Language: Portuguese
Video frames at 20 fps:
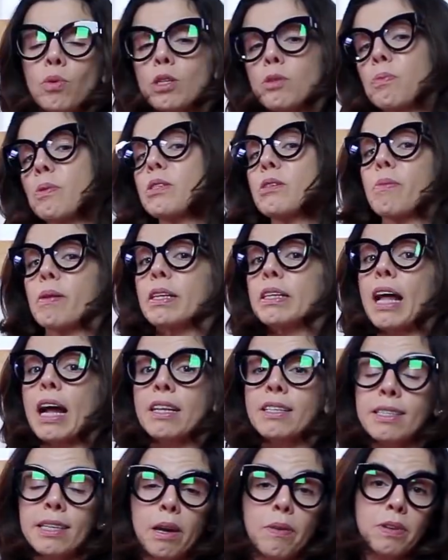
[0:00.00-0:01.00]
duas
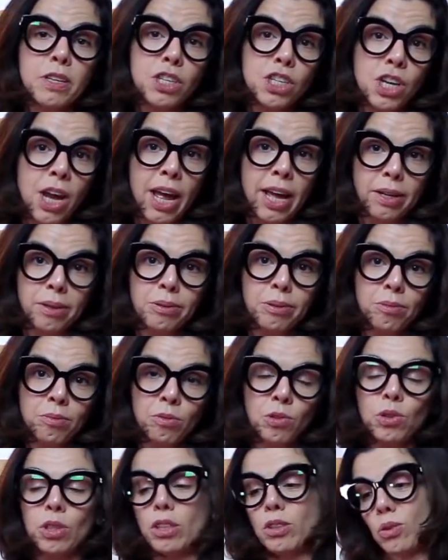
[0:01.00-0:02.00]
possibilidades que eu enxergo.
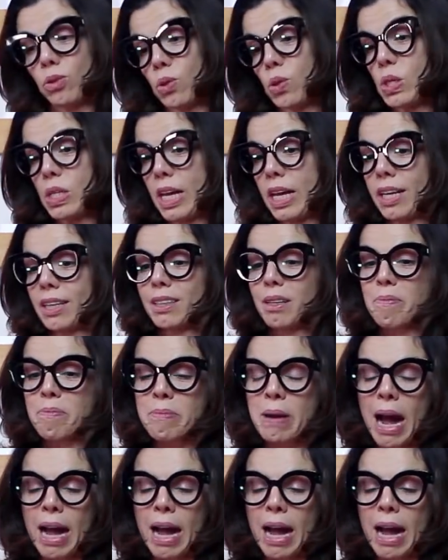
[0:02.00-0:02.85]
Não sei se eu tô certa,